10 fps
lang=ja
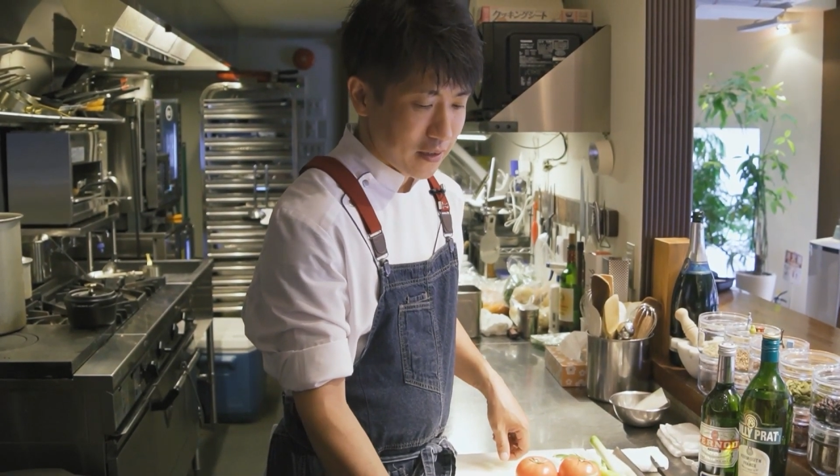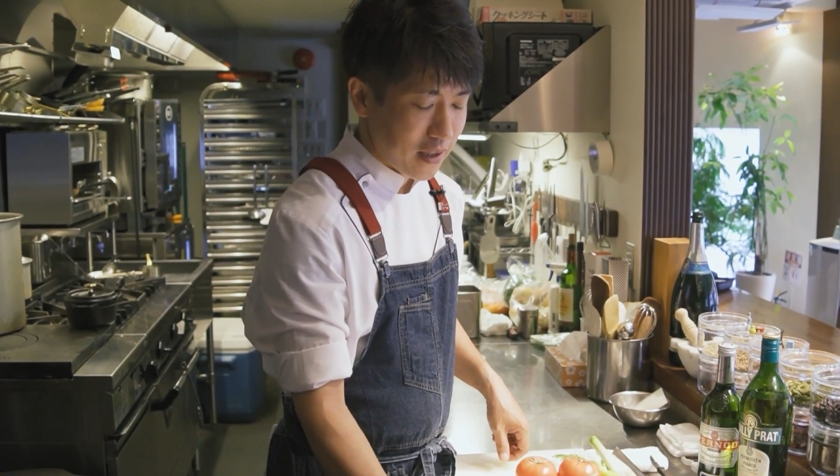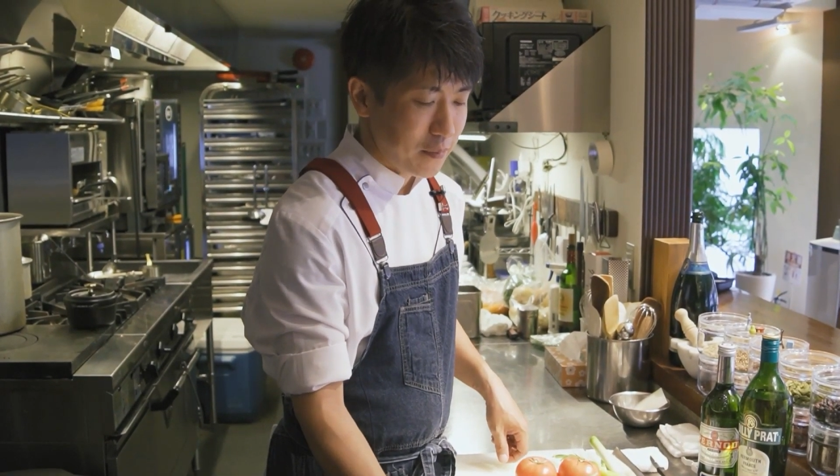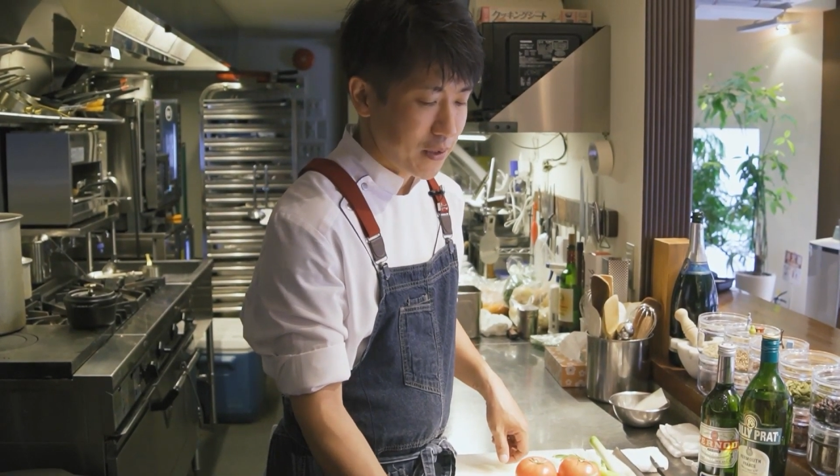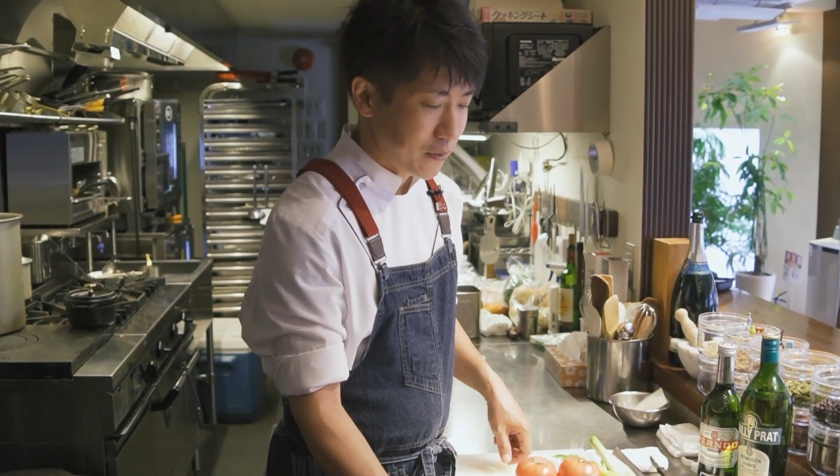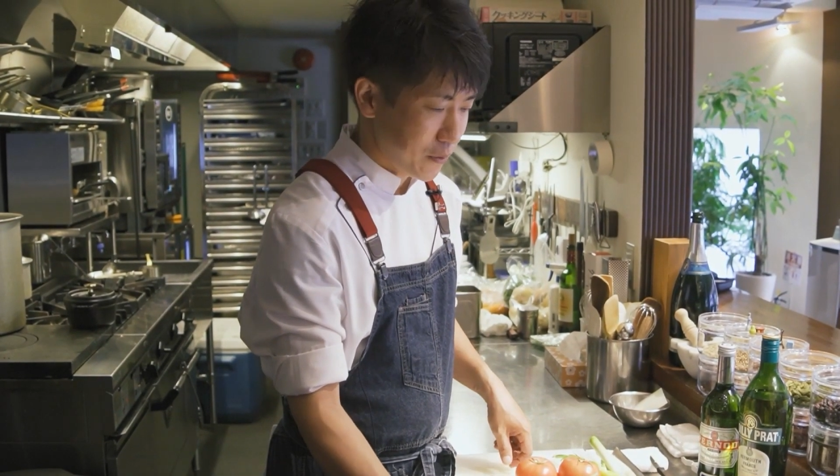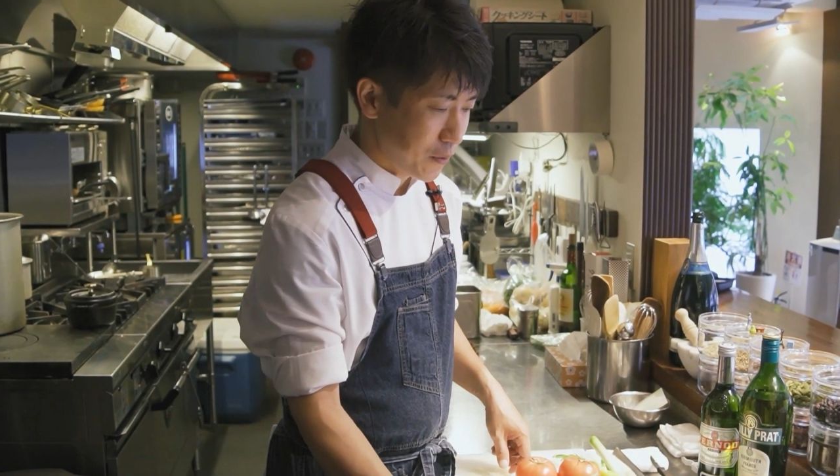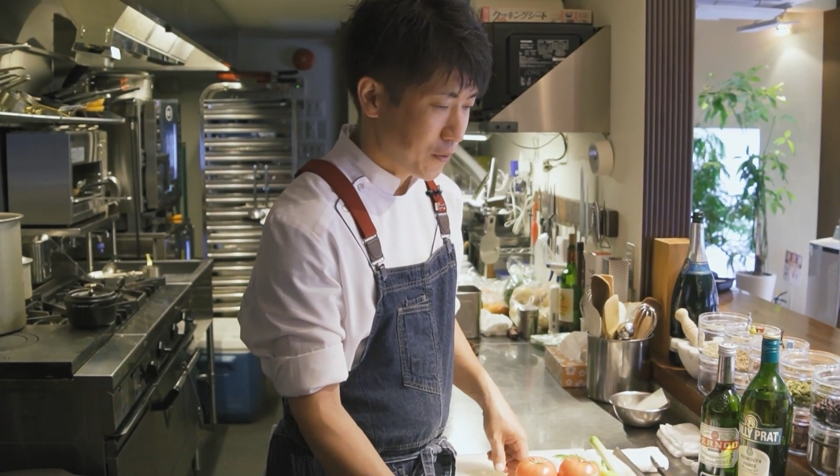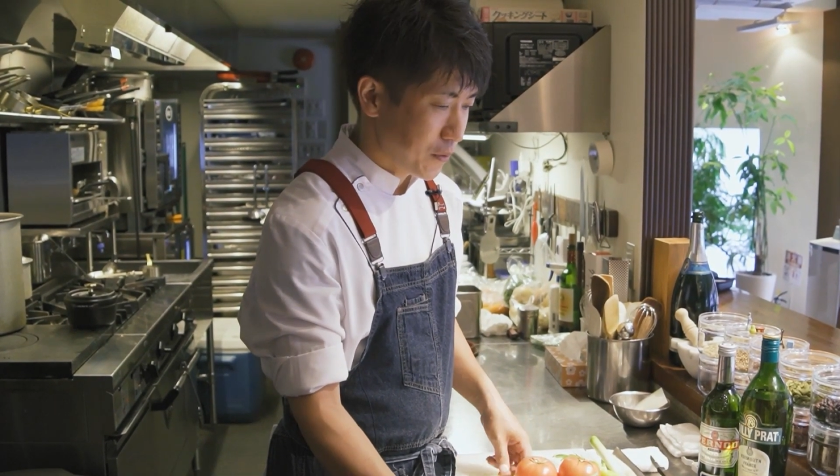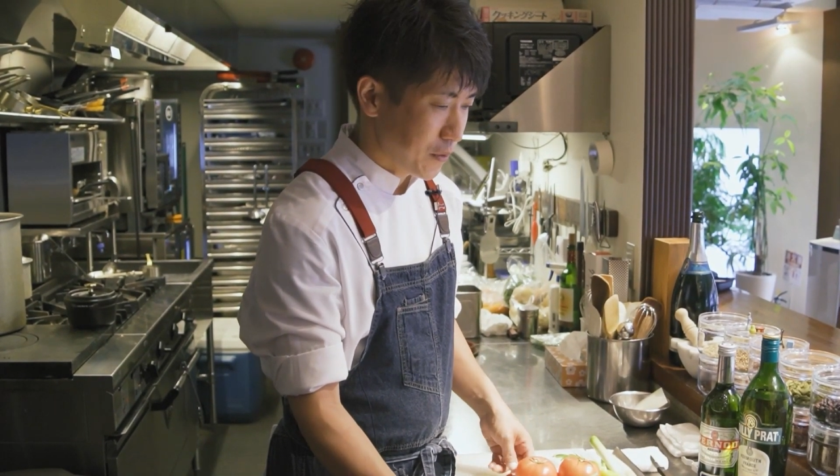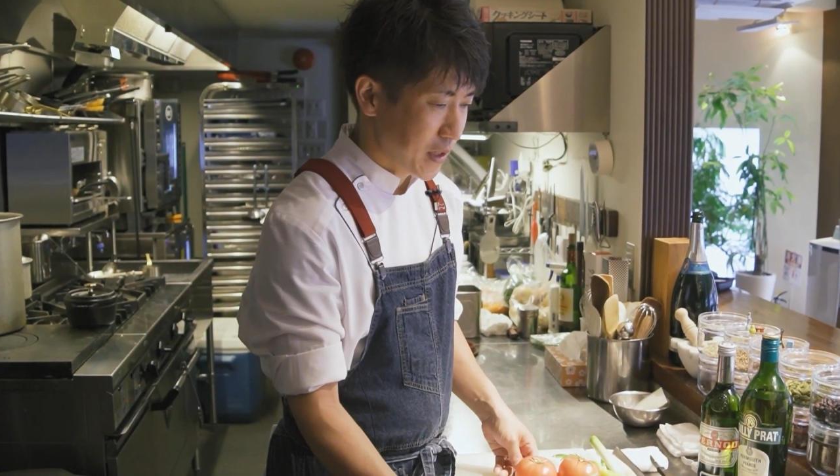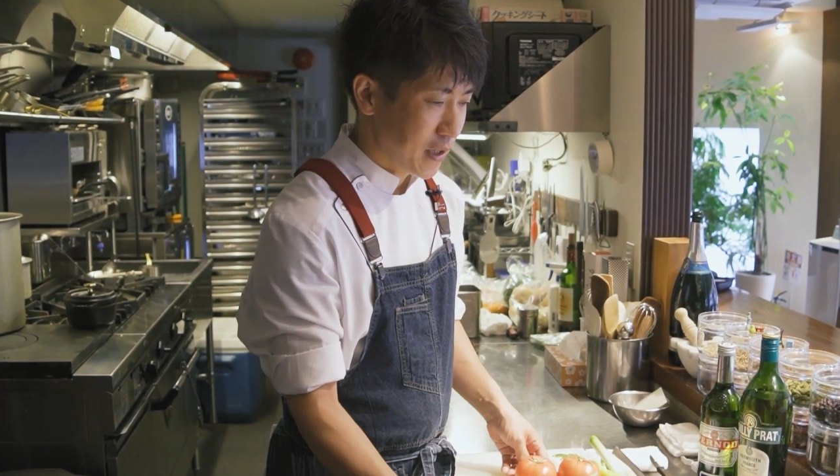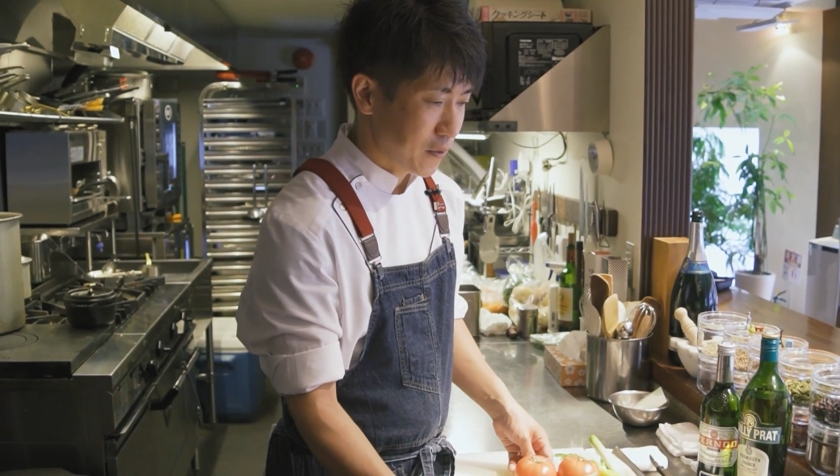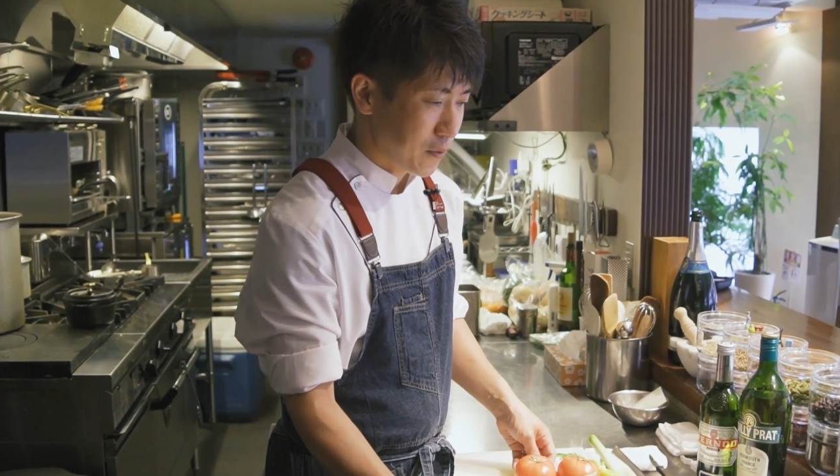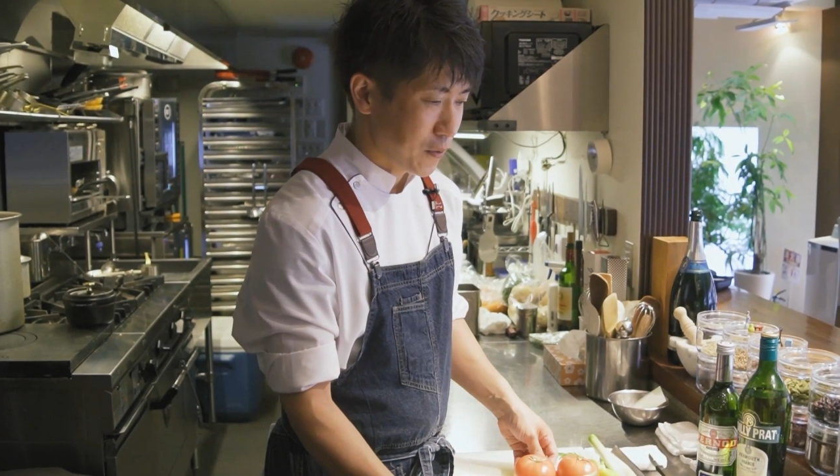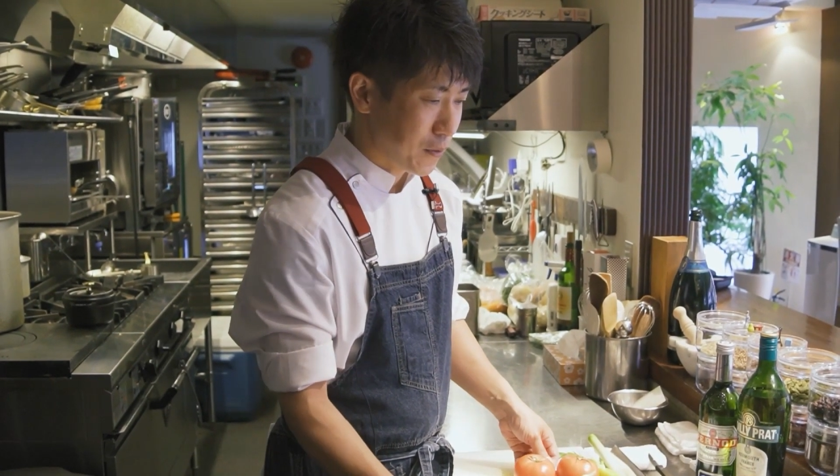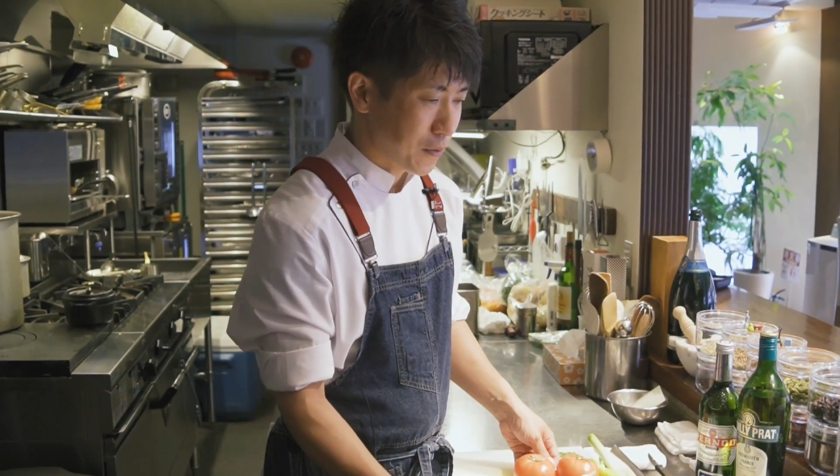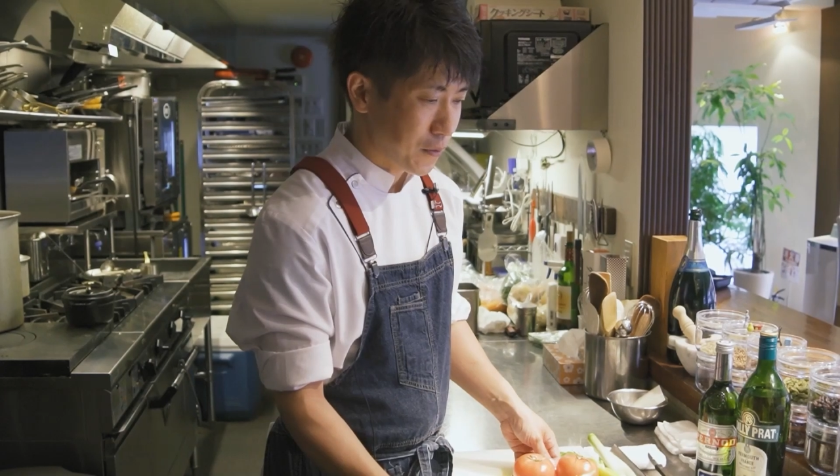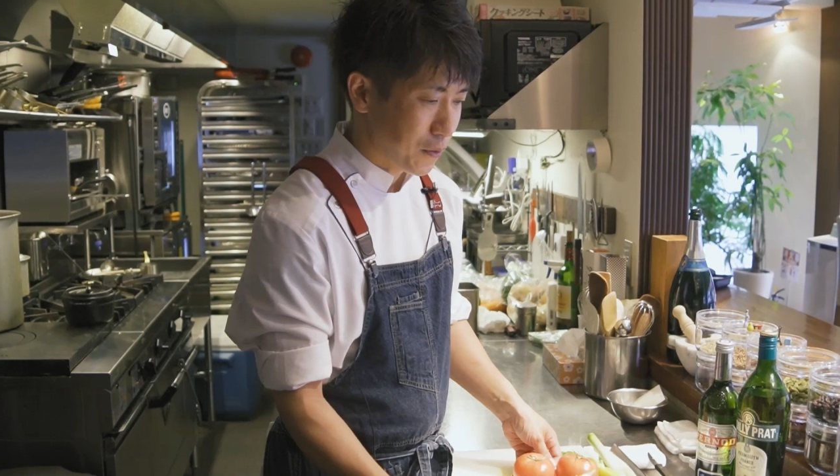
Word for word: 食べると、えっ、ー、と、